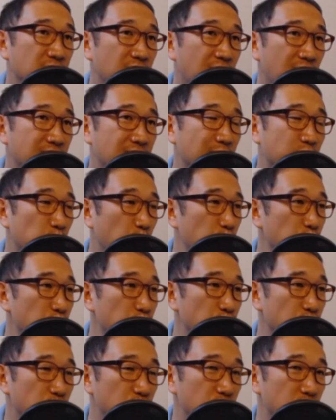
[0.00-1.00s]
가장 좋은
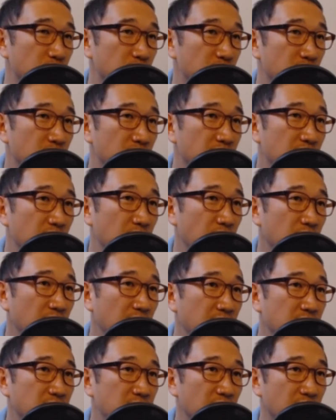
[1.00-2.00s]
수. 이럴
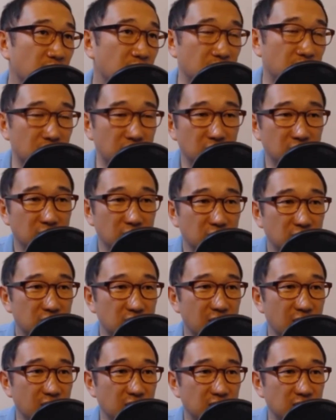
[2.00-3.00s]
때는요.
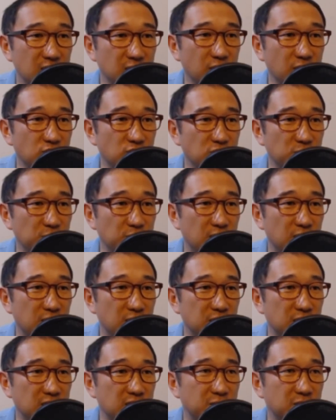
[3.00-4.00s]
그냥 이렇게 두시면
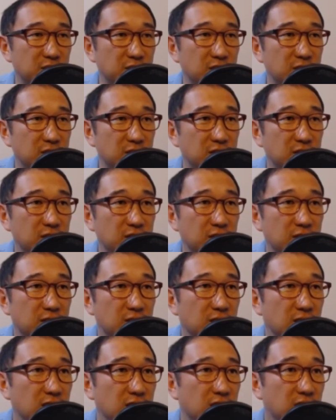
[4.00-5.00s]
돼요, 지금은.
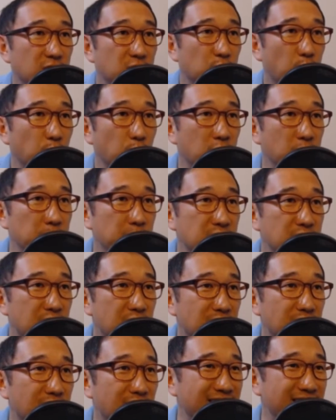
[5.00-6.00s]
여기
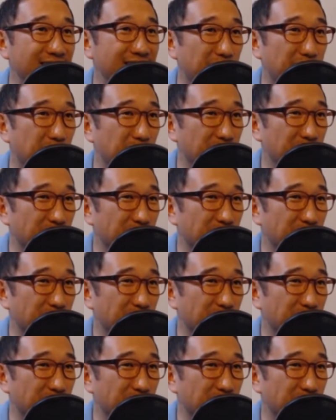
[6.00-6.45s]
빈상각이